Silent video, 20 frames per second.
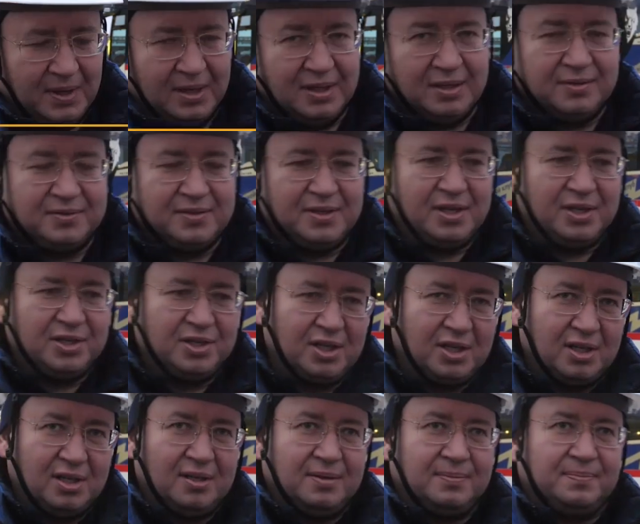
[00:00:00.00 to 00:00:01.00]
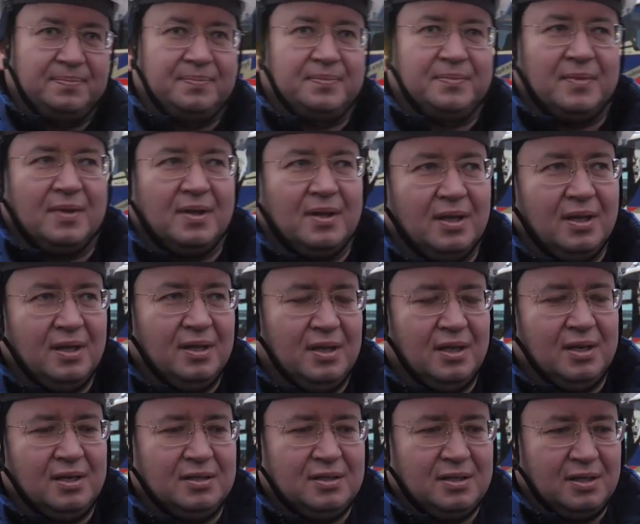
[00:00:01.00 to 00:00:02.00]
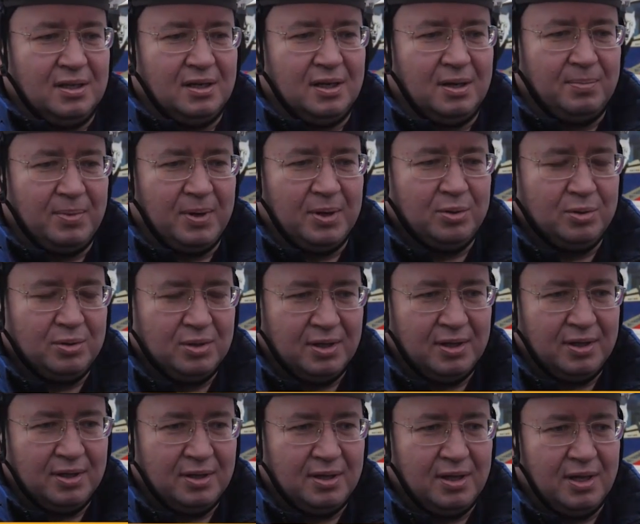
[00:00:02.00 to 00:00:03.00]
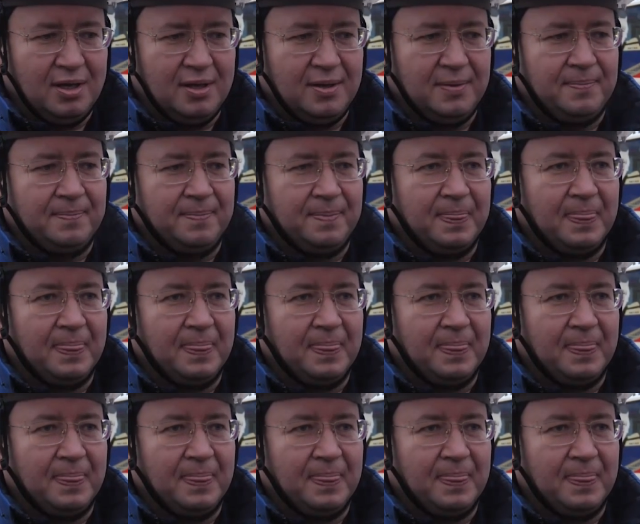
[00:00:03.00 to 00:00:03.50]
Данная встреча, она интересная, она обоюдная и для